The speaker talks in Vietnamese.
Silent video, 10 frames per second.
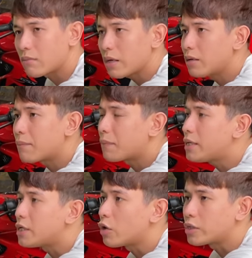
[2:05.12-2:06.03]
bán có năm
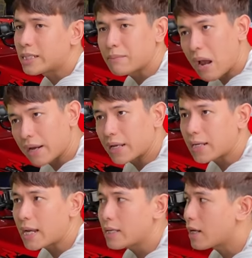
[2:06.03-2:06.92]
mấy triệu thôi xe này ba
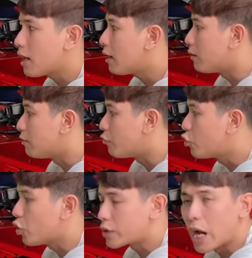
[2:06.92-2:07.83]
ngàn cây nha
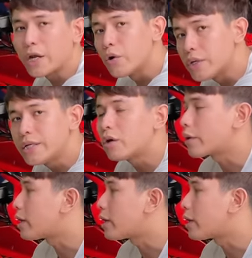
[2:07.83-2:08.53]
full đồ chơi đồ zin còn